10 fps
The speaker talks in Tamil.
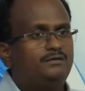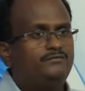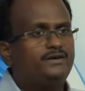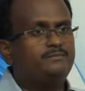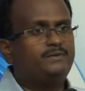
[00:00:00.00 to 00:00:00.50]

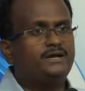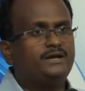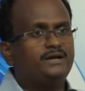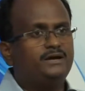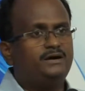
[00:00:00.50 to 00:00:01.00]
வெறுமனே
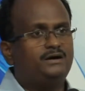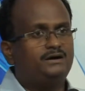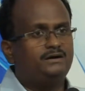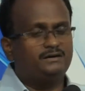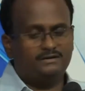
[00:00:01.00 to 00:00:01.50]

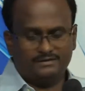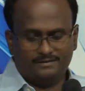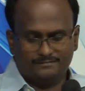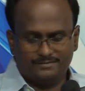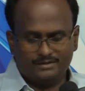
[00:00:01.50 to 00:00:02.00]

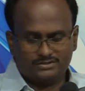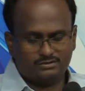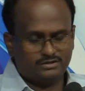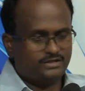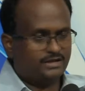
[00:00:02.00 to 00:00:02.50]
என்ன
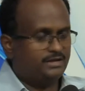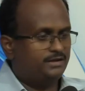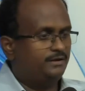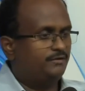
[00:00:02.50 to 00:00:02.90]
சொல்கிறதுனாக்கா